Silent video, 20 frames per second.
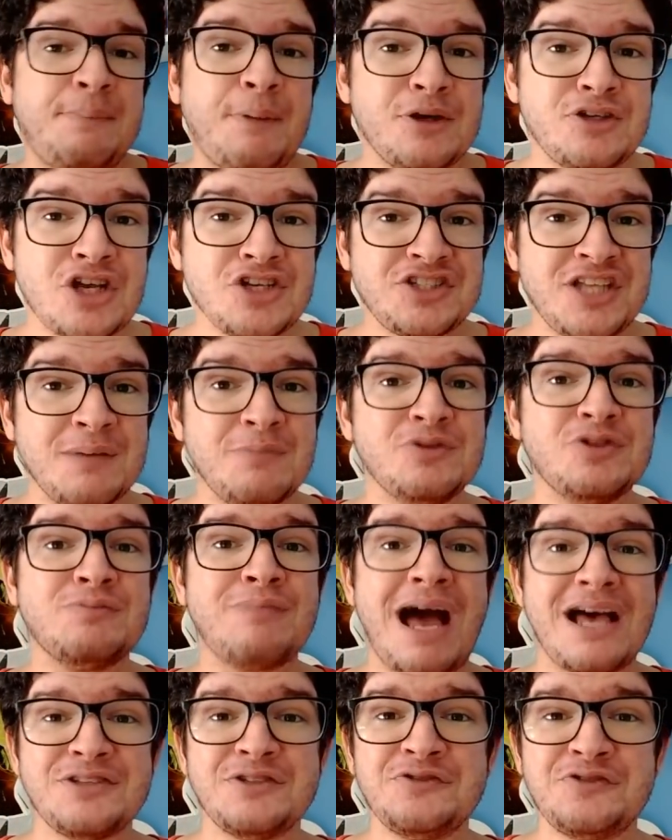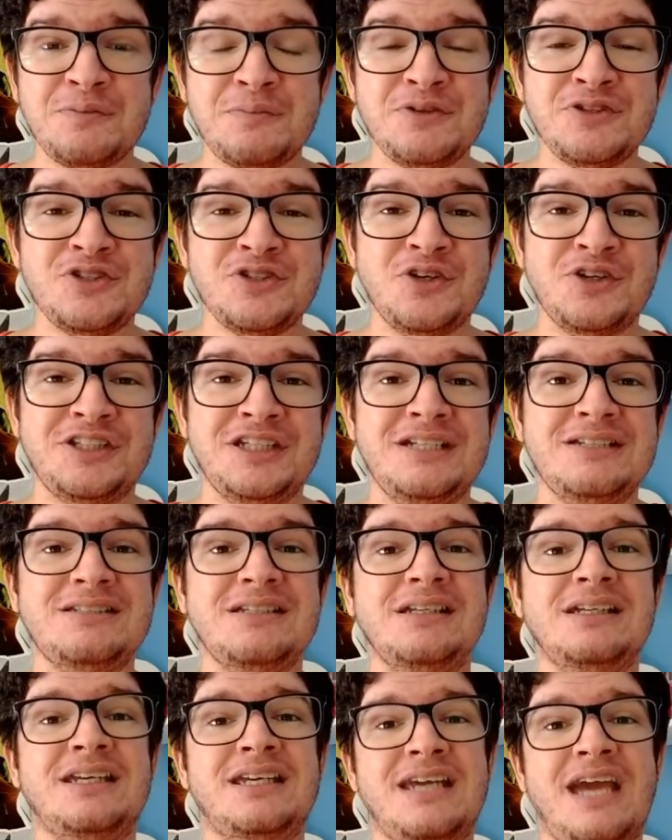Depois nós temos mais um filme de
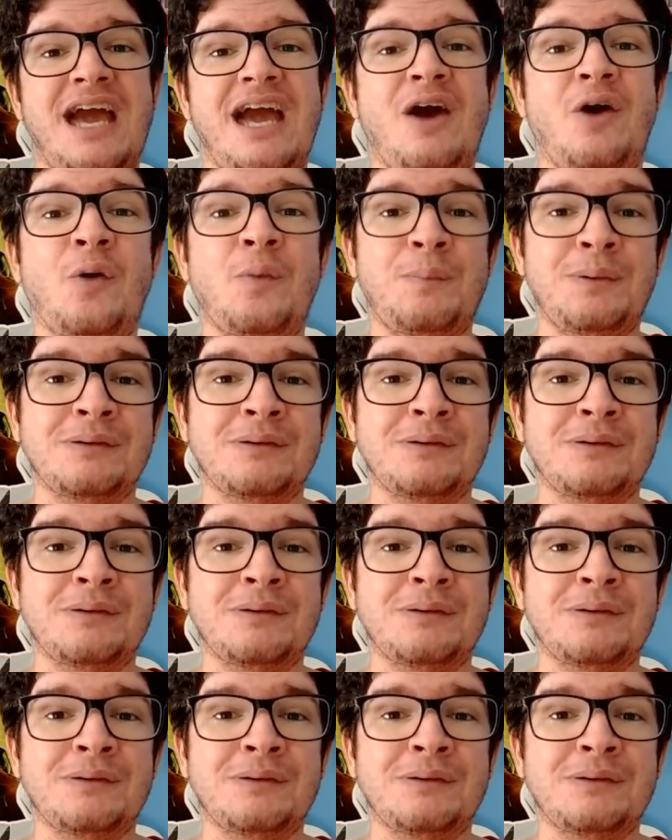origem, que é o